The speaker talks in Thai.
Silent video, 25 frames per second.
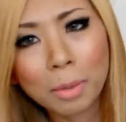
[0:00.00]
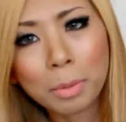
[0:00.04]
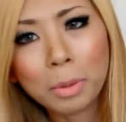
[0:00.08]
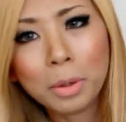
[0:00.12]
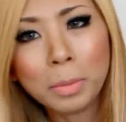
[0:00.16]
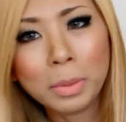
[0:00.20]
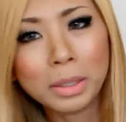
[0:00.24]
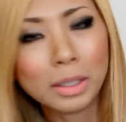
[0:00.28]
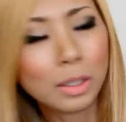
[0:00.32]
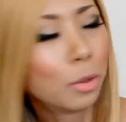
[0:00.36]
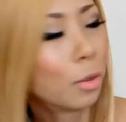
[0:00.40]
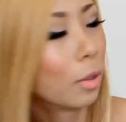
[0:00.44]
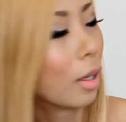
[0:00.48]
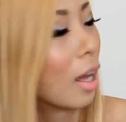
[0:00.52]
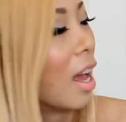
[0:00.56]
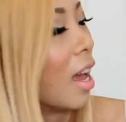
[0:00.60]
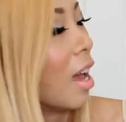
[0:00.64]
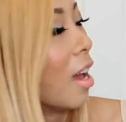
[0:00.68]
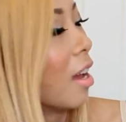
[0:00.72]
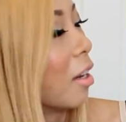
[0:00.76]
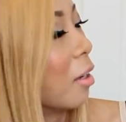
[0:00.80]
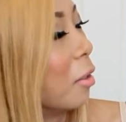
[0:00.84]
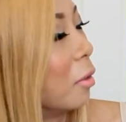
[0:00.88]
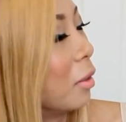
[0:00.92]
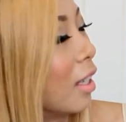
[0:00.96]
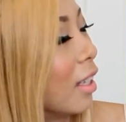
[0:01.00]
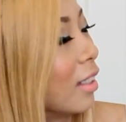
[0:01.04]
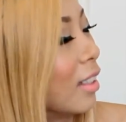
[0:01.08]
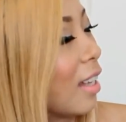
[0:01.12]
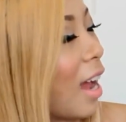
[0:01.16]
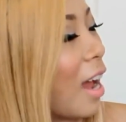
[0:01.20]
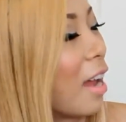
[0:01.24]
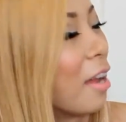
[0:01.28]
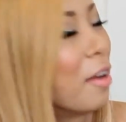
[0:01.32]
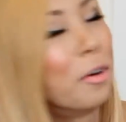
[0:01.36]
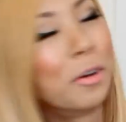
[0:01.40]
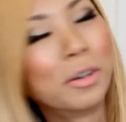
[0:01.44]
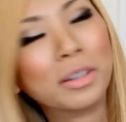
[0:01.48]
พูดไม่ถูกกลูทา
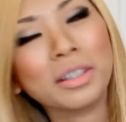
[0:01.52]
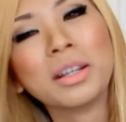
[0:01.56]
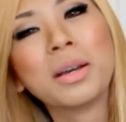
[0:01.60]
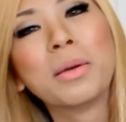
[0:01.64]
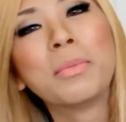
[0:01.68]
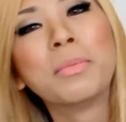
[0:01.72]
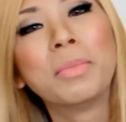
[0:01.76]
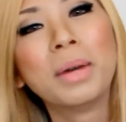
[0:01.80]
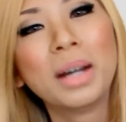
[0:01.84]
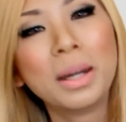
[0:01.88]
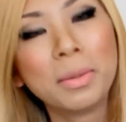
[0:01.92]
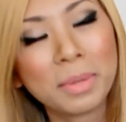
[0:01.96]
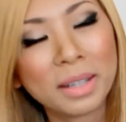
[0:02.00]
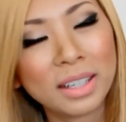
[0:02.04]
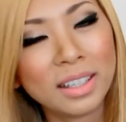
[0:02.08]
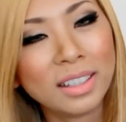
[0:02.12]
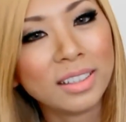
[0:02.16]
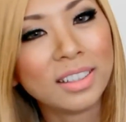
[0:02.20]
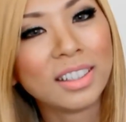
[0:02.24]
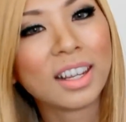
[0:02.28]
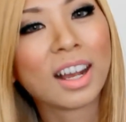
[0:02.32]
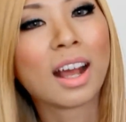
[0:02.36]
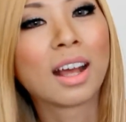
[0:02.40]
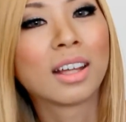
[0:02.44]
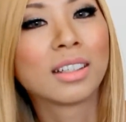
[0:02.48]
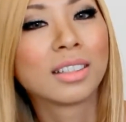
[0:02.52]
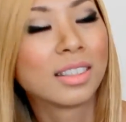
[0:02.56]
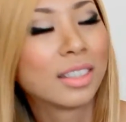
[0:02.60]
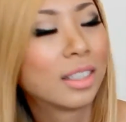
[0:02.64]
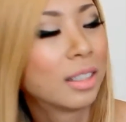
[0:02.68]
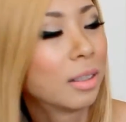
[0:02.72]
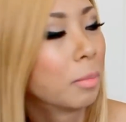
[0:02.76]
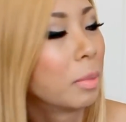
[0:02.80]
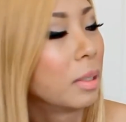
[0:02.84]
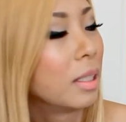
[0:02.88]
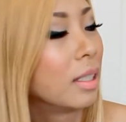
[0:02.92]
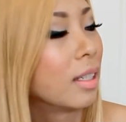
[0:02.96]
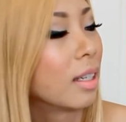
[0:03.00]
ไทออนเพิ่มขึ้นนะคะ
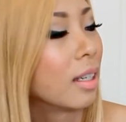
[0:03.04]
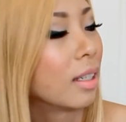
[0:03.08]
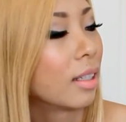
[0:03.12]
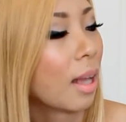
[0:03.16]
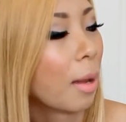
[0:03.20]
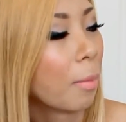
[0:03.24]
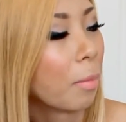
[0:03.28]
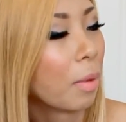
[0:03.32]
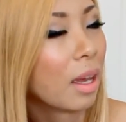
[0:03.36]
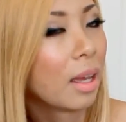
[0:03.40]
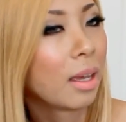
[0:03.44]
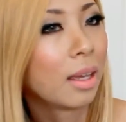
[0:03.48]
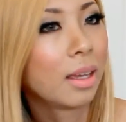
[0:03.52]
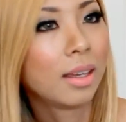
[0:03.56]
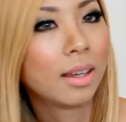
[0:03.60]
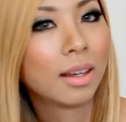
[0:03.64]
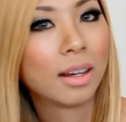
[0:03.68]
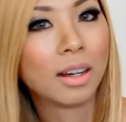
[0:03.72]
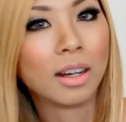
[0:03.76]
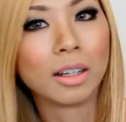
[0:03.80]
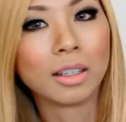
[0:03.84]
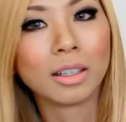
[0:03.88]
ซึ่งมันจะทำให้